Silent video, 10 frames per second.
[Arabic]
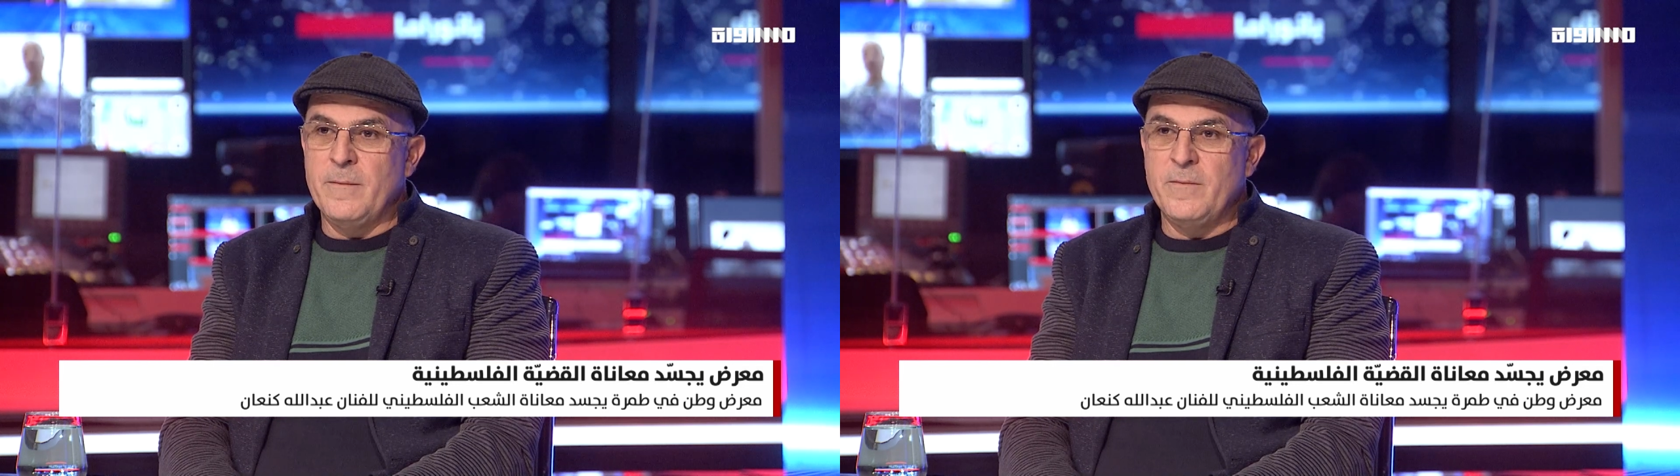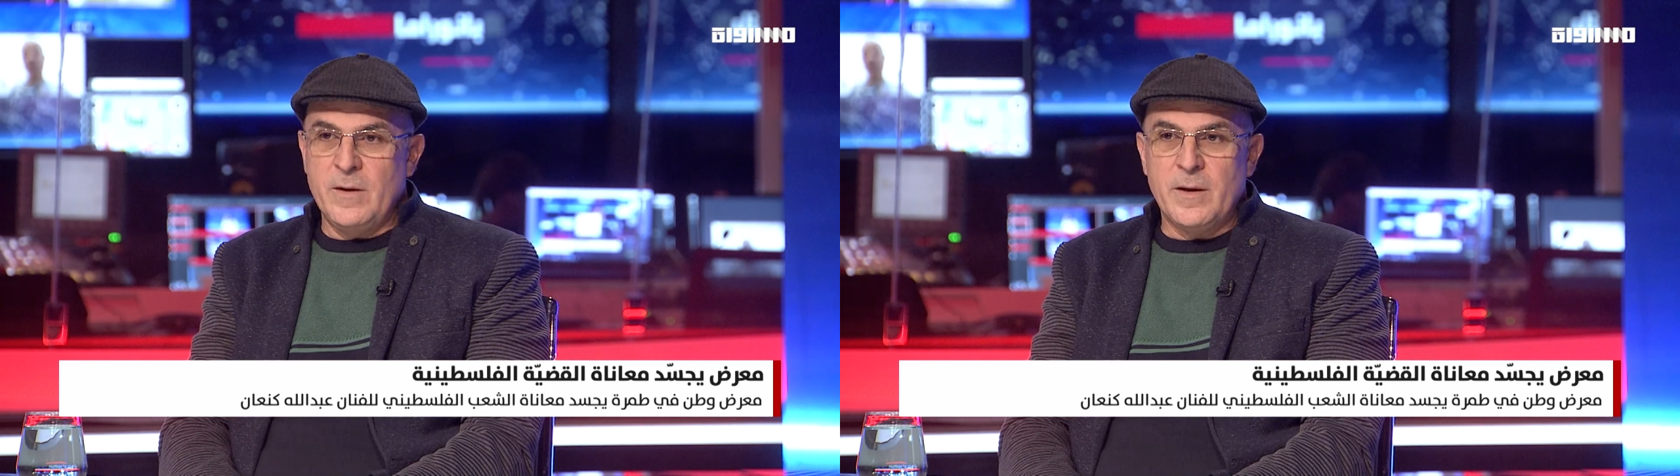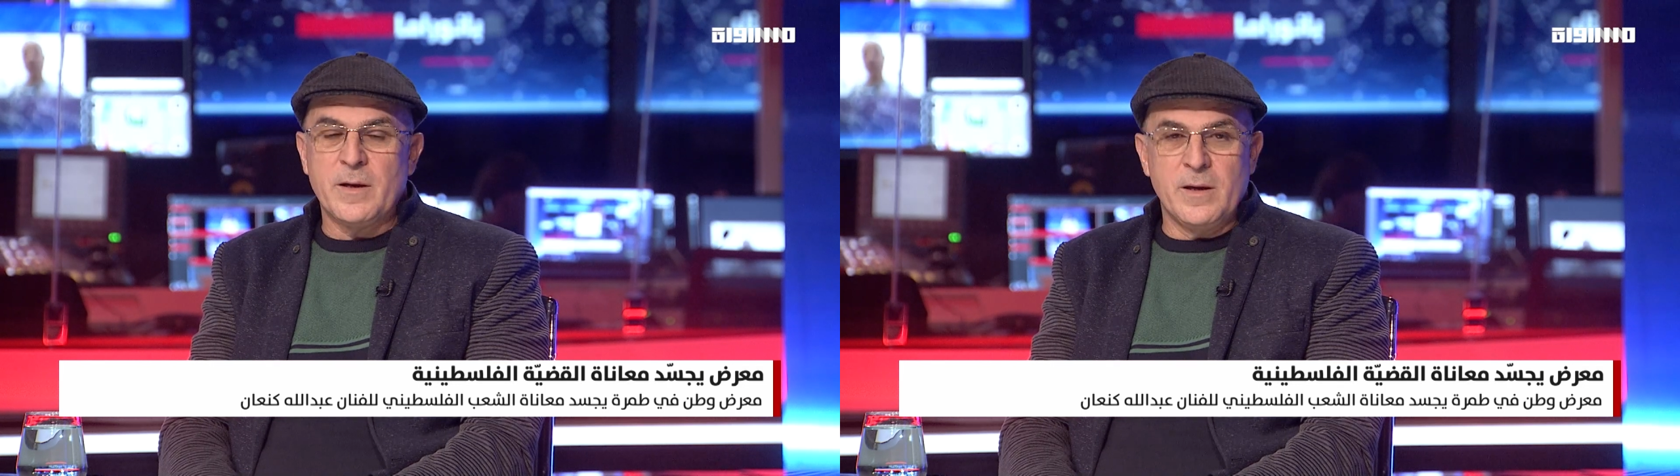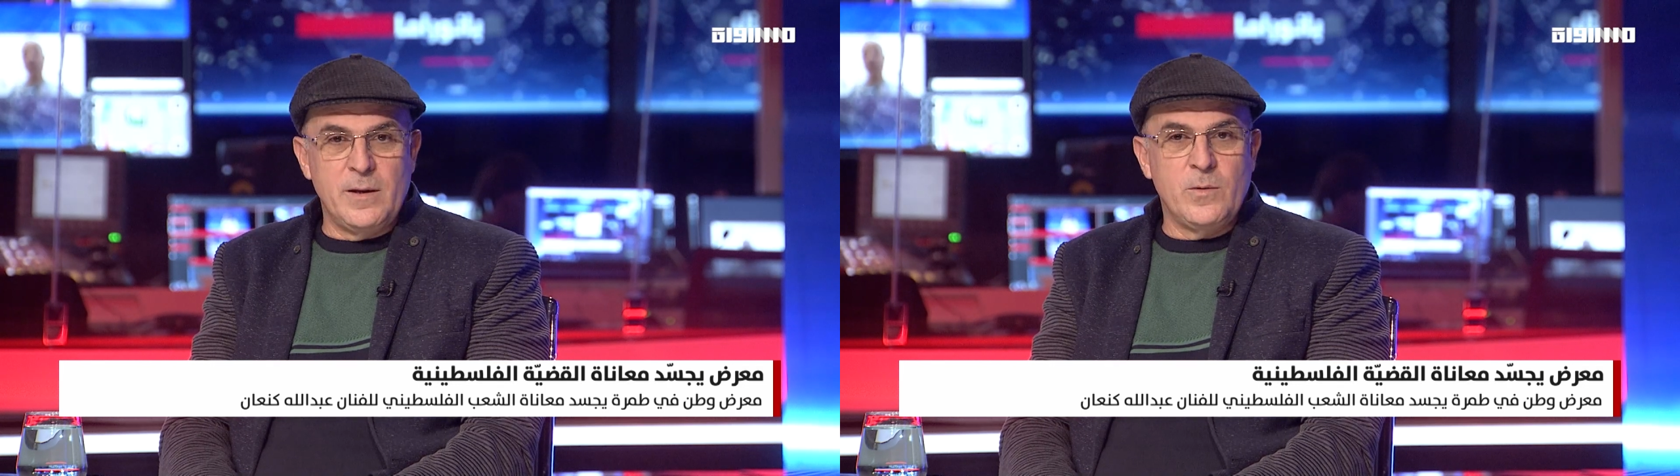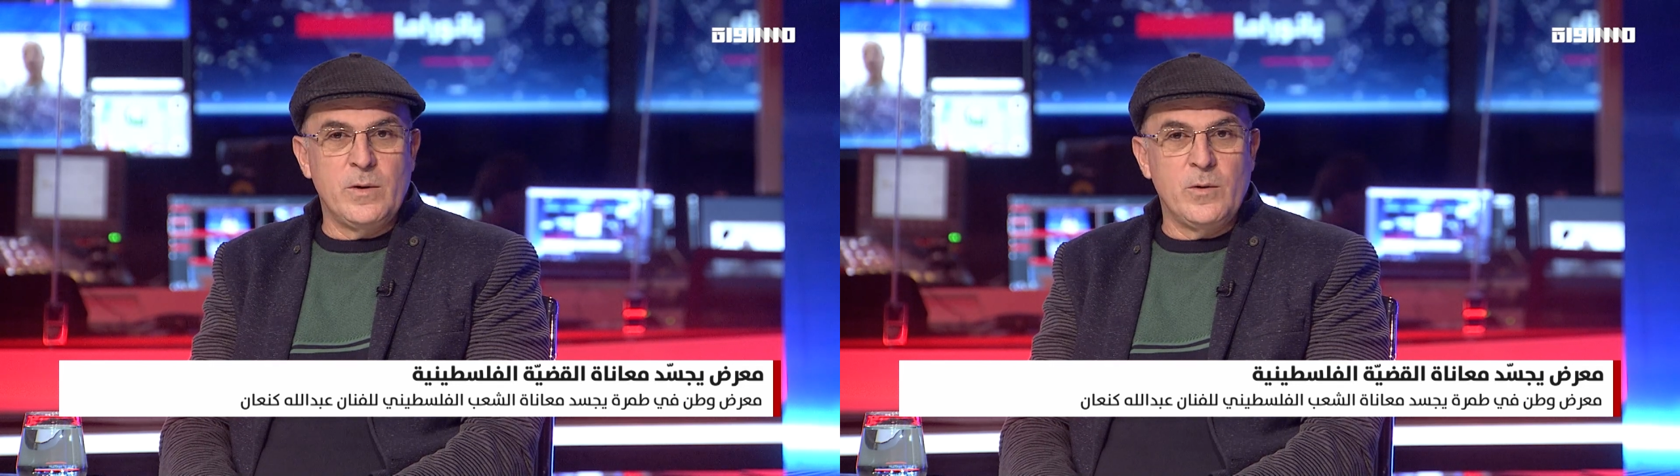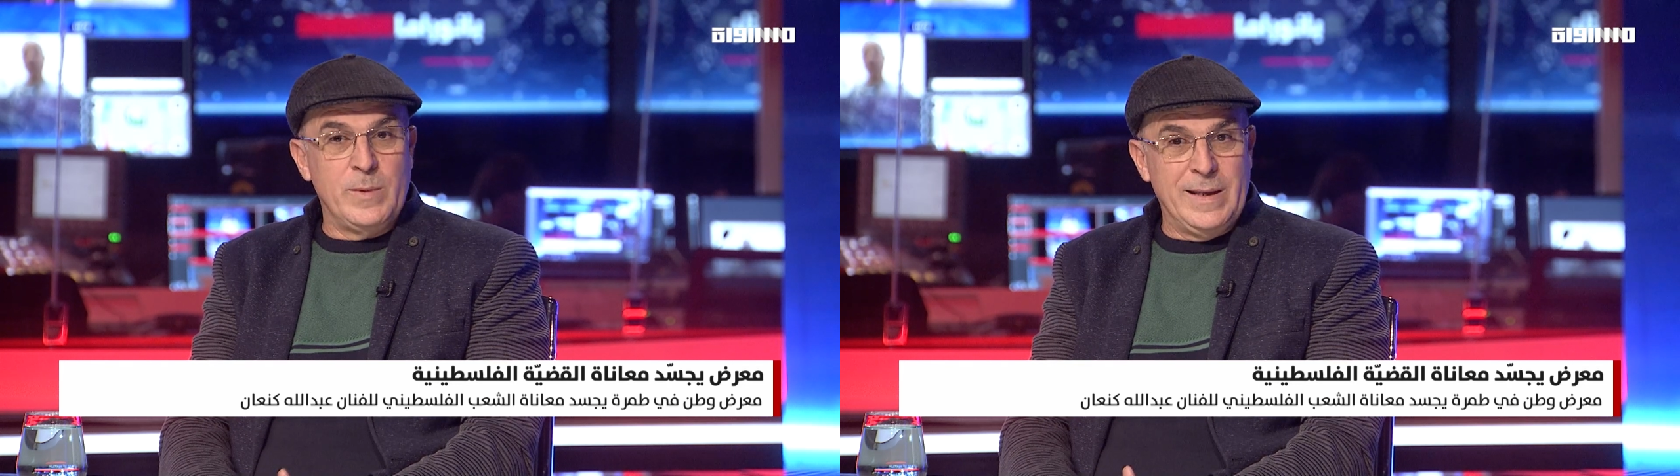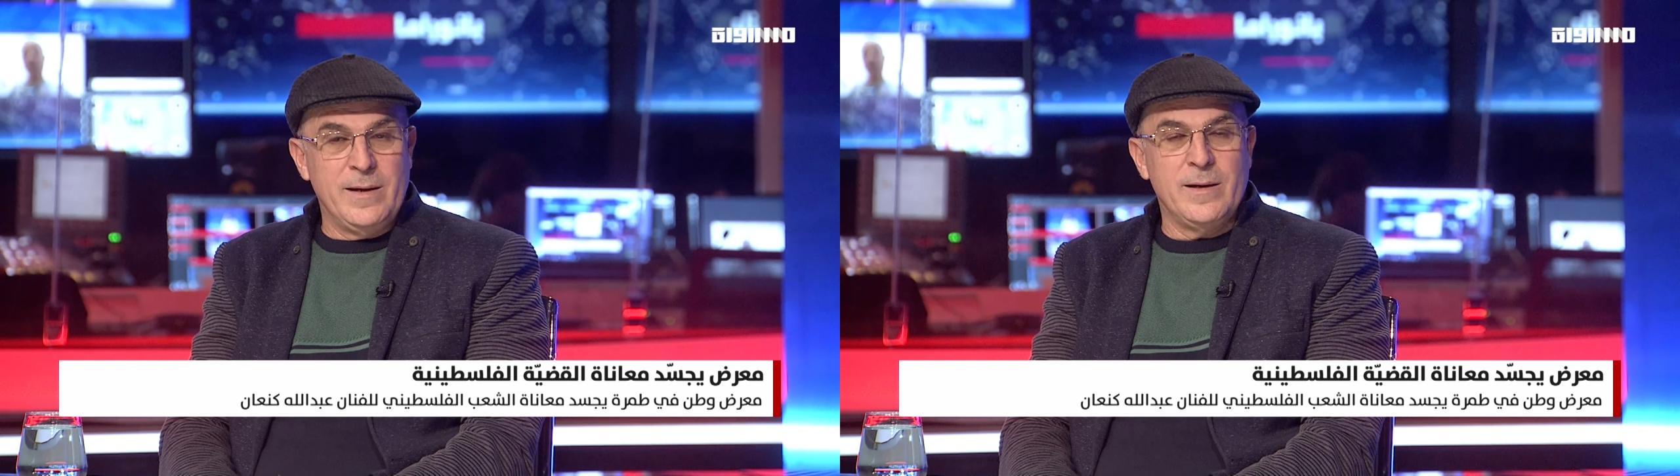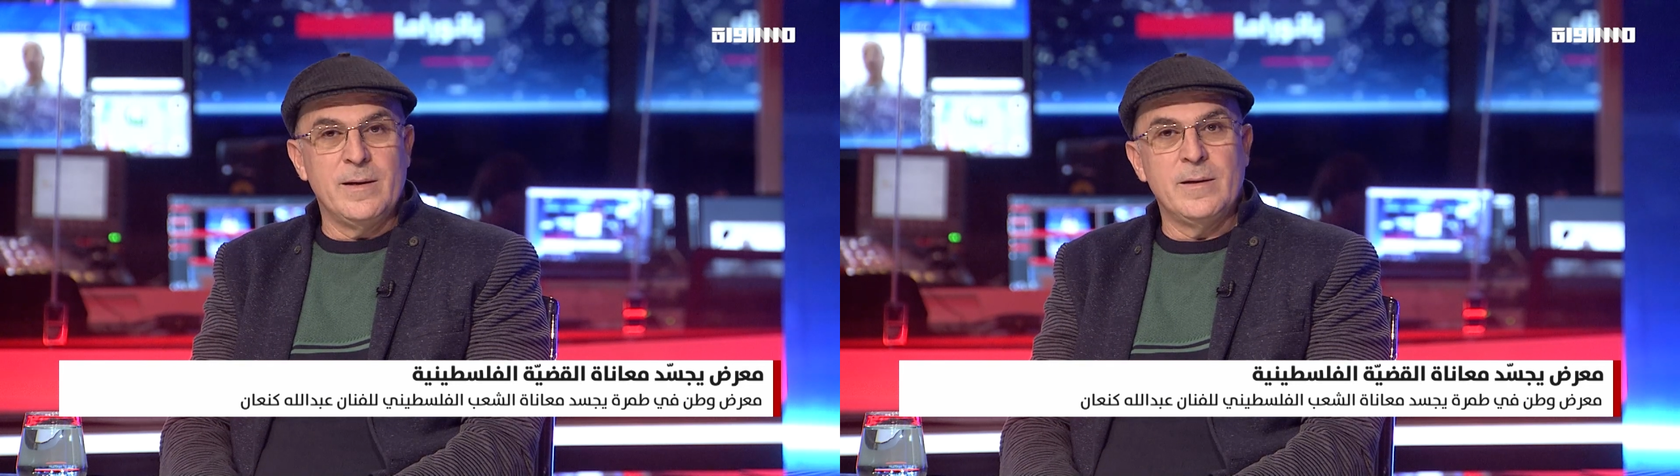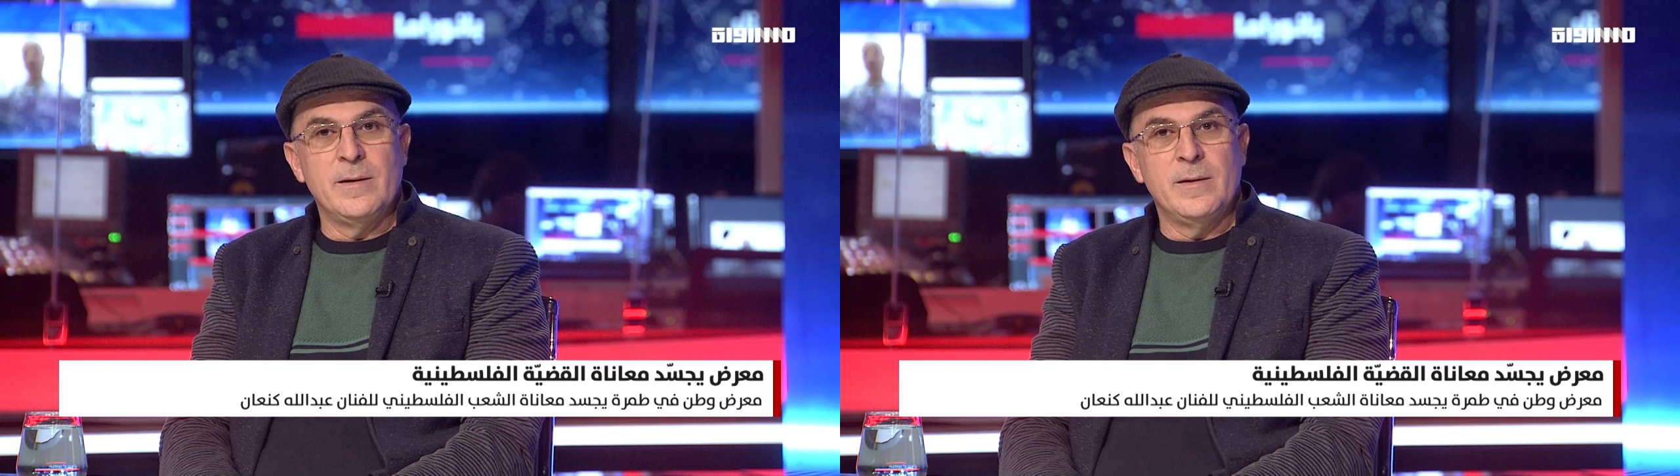في حركة حلوة ومليحة